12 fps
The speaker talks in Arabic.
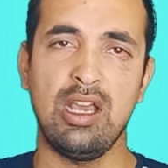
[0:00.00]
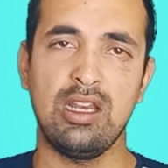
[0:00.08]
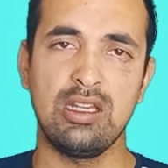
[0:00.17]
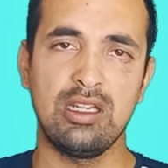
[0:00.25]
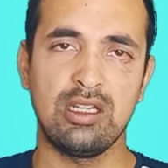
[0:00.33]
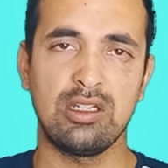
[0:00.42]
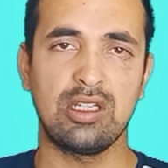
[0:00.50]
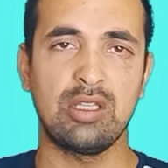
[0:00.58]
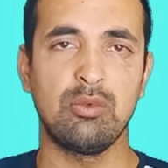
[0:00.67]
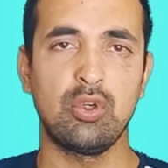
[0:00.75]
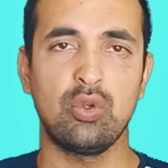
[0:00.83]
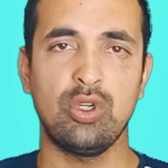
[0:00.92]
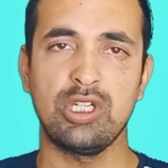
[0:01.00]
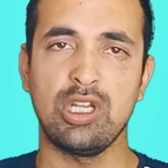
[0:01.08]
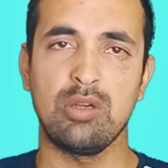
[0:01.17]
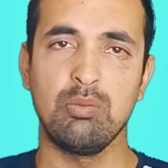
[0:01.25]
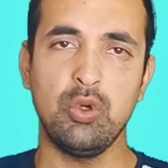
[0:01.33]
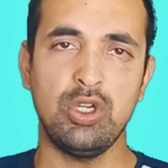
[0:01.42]
على كما نقولوا
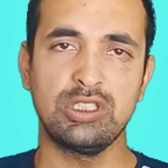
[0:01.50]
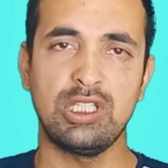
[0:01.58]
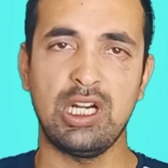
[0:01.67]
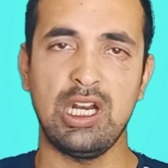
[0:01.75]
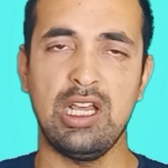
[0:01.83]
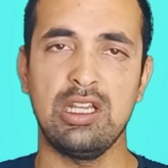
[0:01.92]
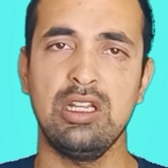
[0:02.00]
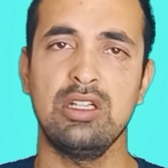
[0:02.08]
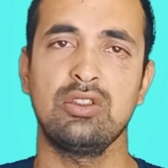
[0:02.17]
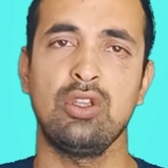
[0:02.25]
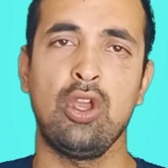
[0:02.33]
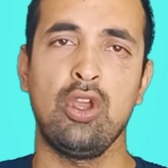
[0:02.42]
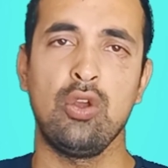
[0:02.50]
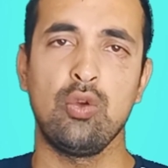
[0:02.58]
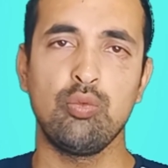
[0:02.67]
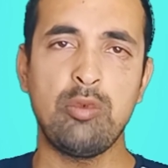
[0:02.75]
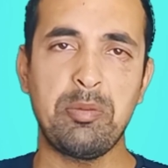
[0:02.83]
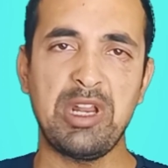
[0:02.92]
حنا موعد الرحلات
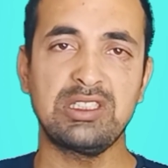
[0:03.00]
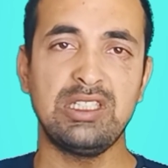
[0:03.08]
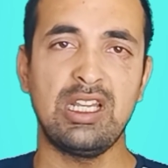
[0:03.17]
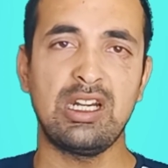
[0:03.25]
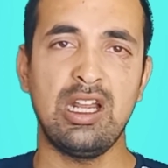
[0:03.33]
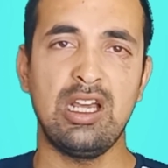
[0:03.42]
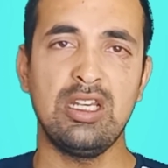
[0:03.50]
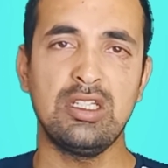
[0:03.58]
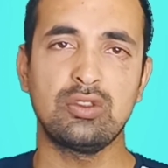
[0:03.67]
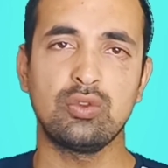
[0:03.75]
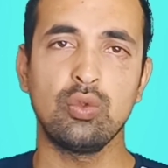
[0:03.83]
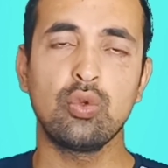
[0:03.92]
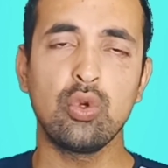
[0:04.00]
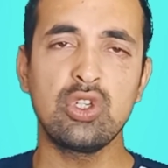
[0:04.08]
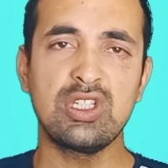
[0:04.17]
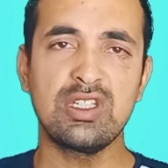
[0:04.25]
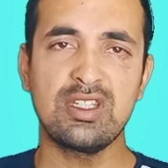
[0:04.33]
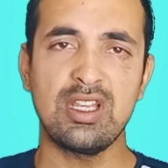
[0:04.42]
ومبلغ تاع الرحلات وكل
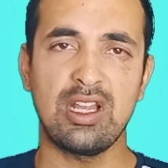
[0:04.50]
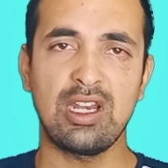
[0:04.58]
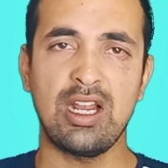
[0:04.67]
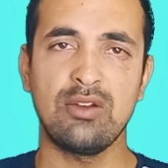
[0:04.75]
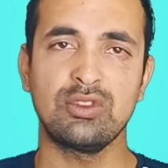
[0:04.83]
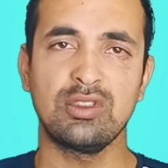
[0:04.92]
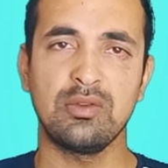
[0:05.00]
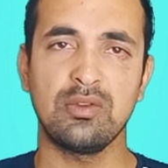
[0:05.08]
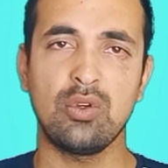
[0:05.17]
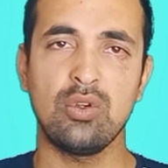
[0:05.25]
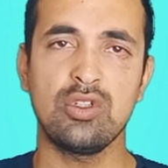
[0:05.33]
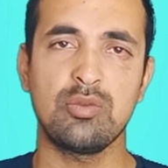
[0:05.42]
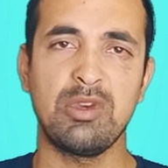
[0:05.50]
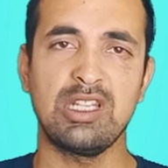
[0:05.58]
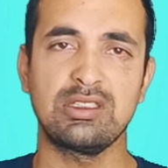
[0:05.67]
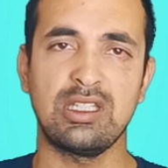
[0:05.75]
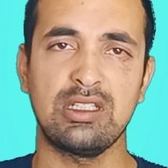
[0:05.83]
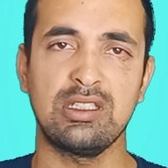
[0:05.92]
شيء سهل خاوتي كلش
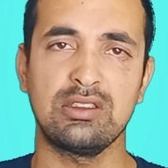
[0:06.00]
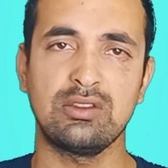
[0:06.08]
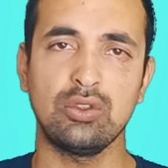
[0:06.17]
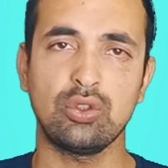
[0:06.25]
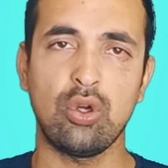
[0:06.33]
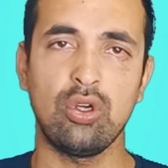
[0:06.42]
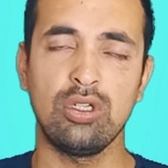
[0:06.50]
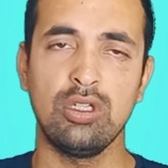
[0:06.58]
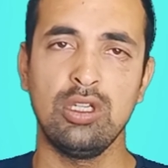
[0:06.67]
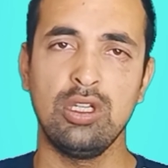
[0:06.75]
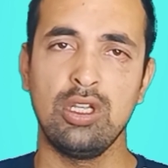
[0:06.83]
بالانترنت تدخل